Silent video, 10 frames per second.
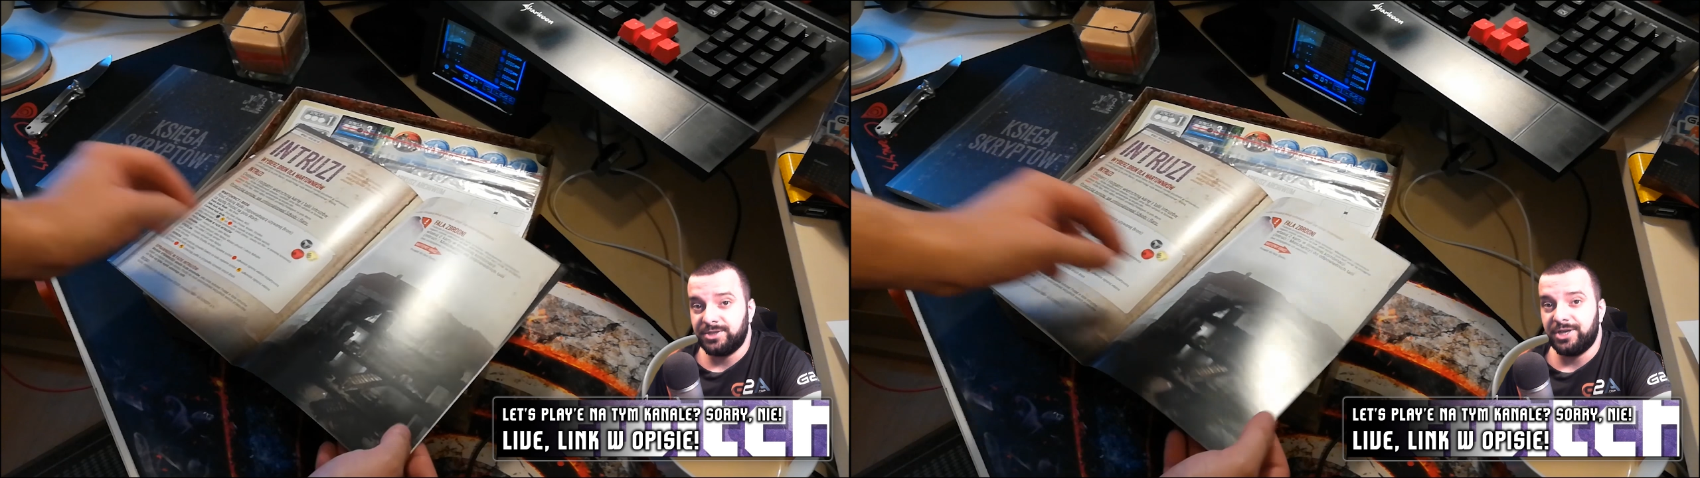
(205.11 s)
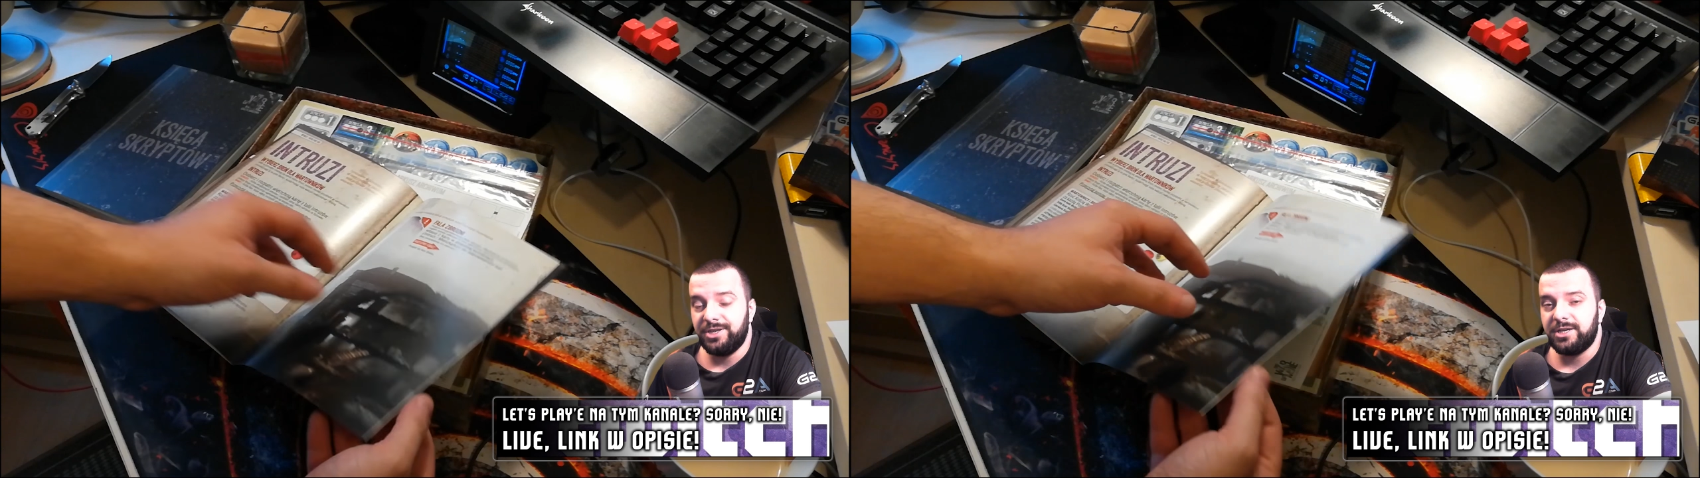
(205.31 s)

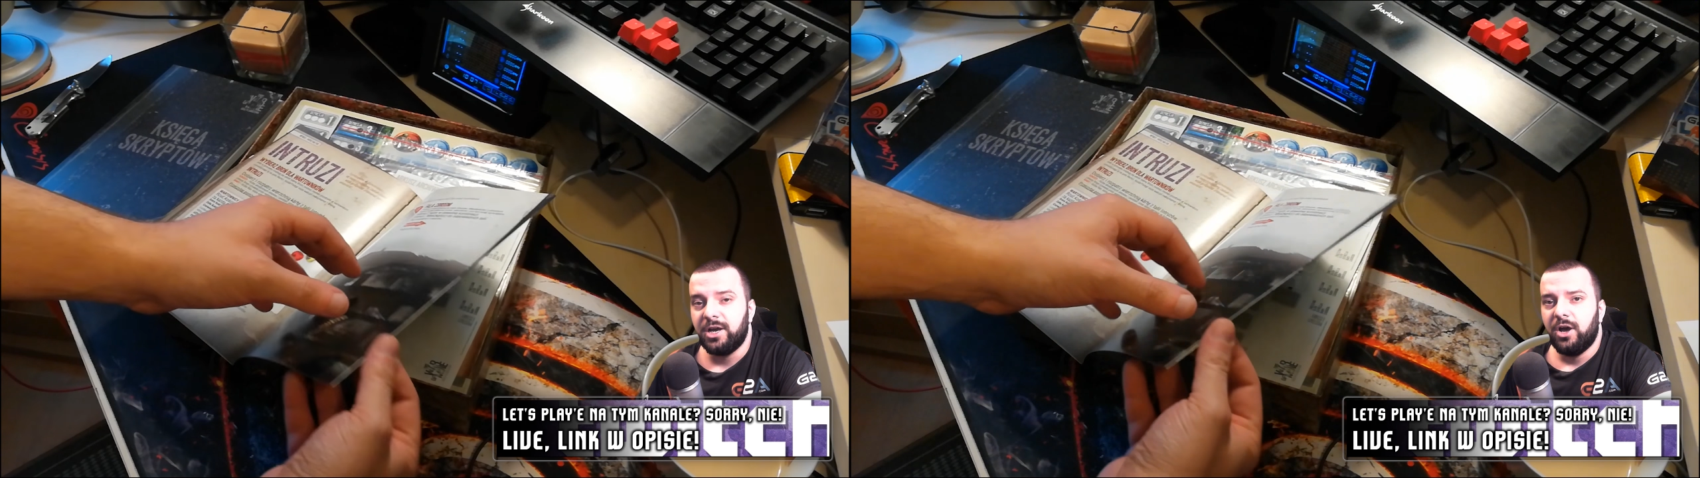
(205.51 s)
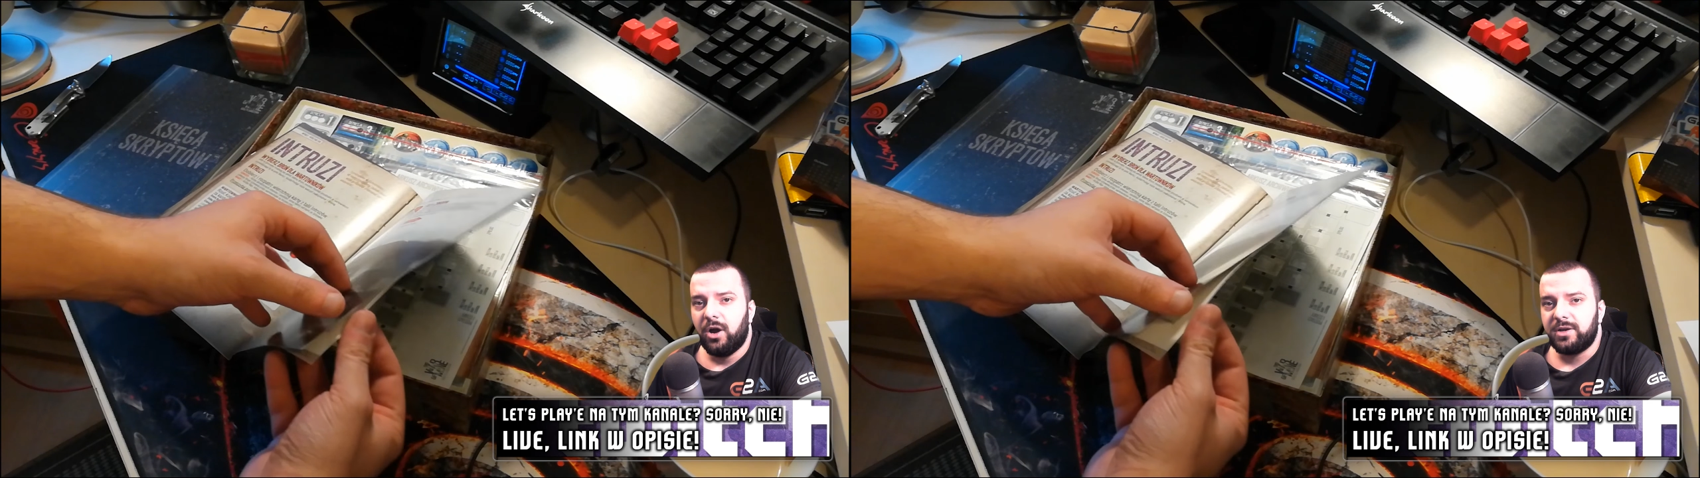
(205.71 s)
dziennik
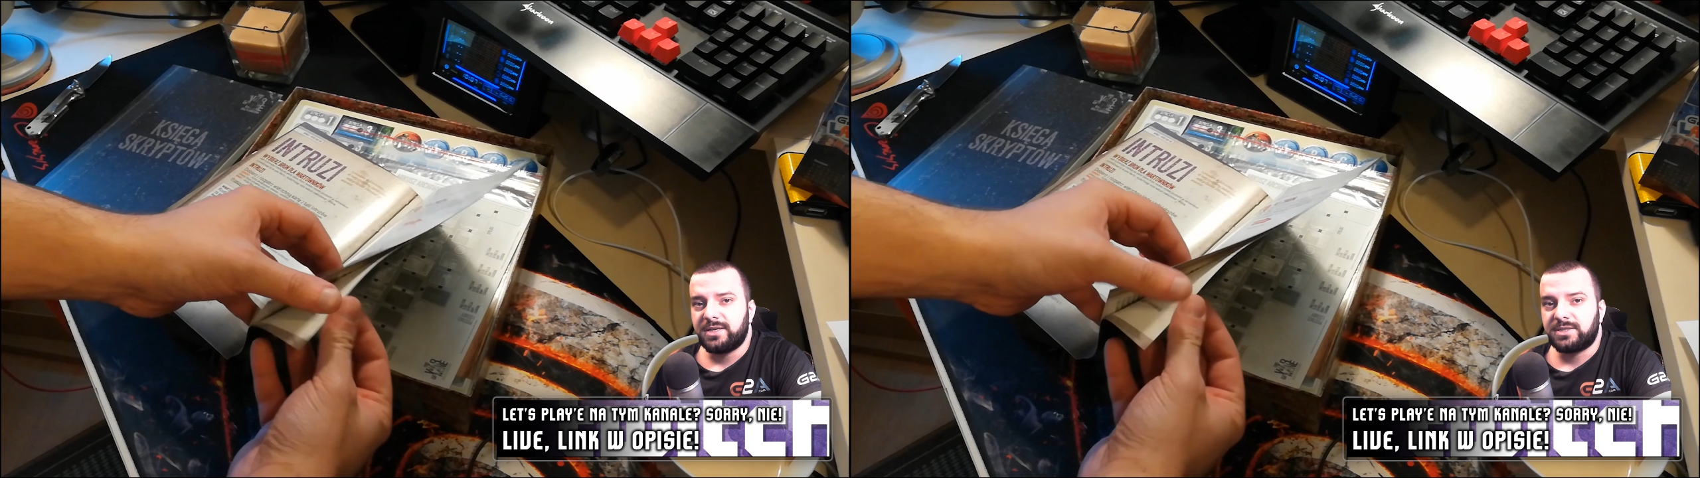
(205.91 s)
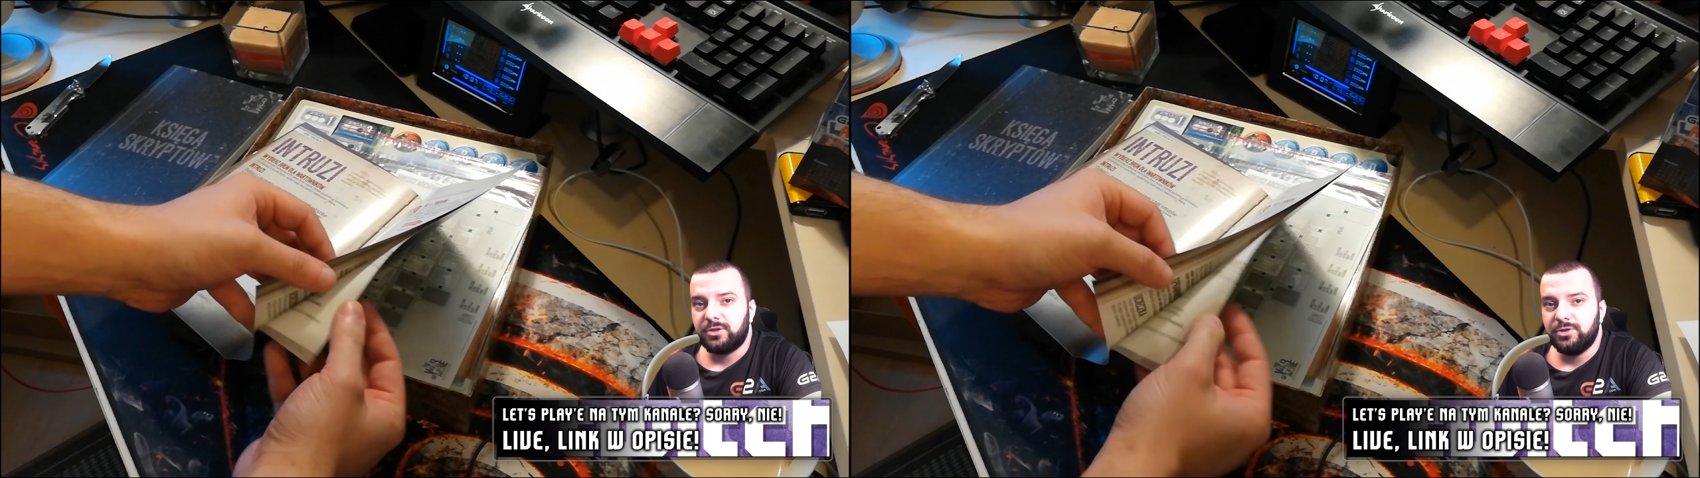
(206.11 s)

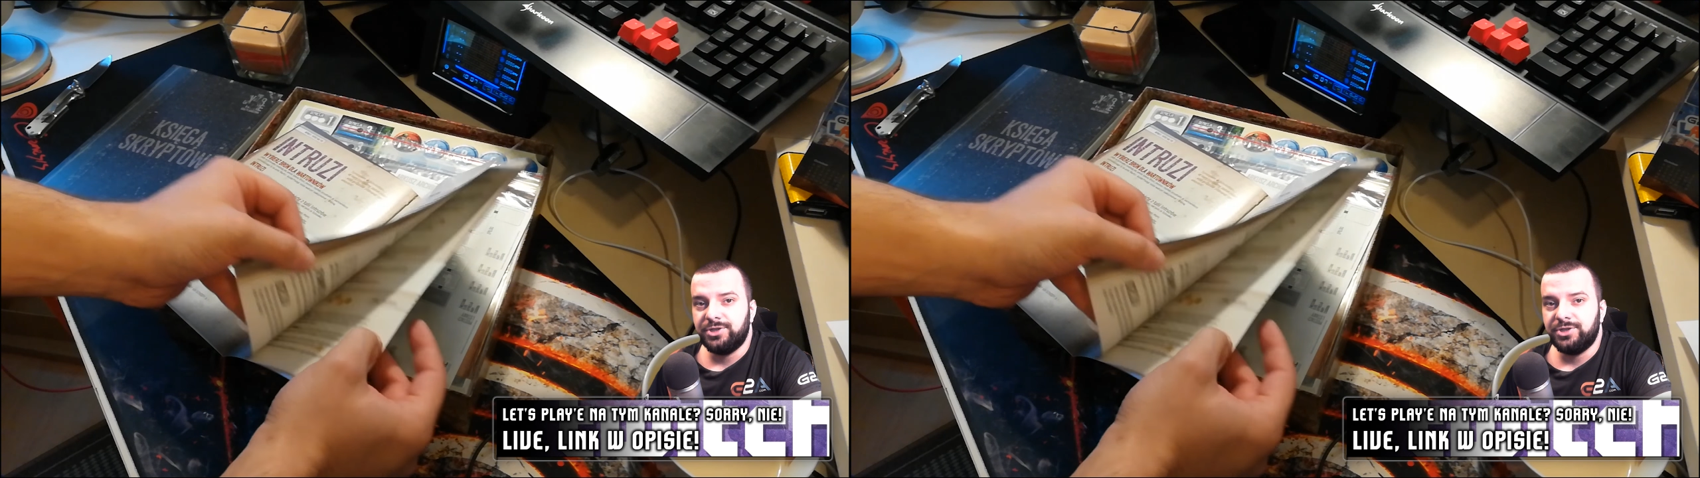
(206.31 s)
oraz to,